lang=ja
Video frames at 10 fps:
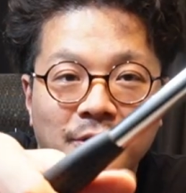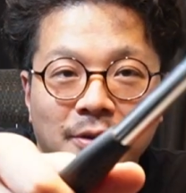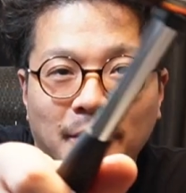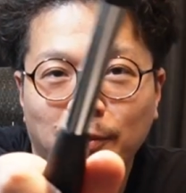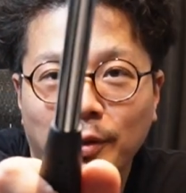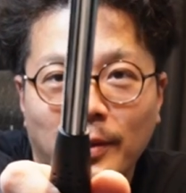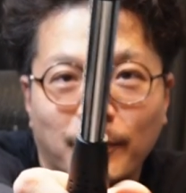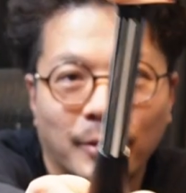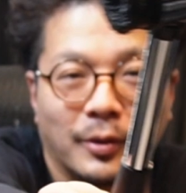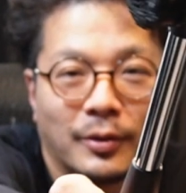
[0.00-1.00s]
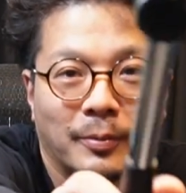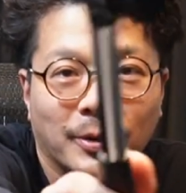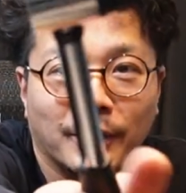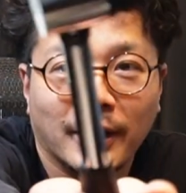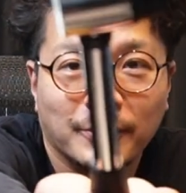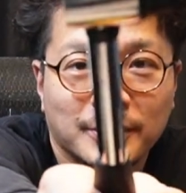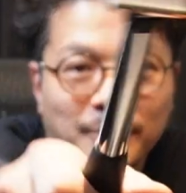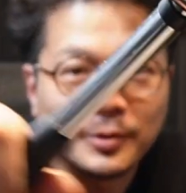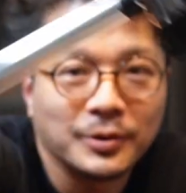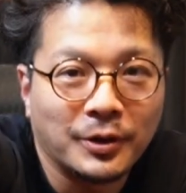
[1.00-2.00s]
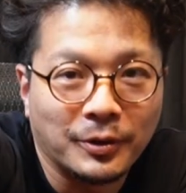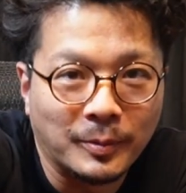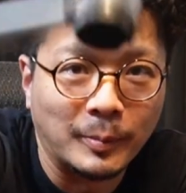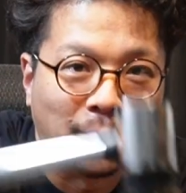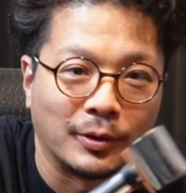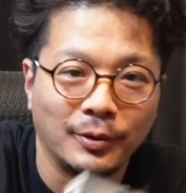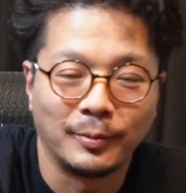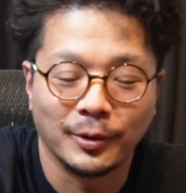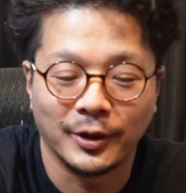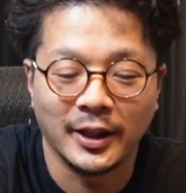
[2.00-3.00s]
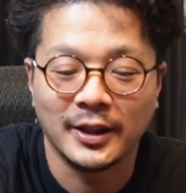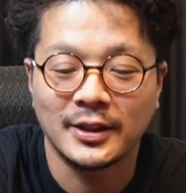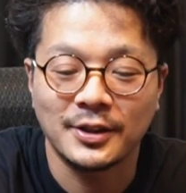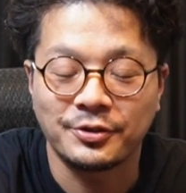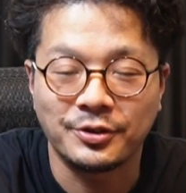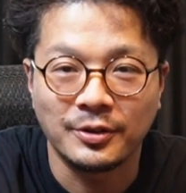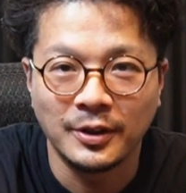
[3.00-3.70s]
れもねボロボロでこっちも黒い方もボロボロでね最初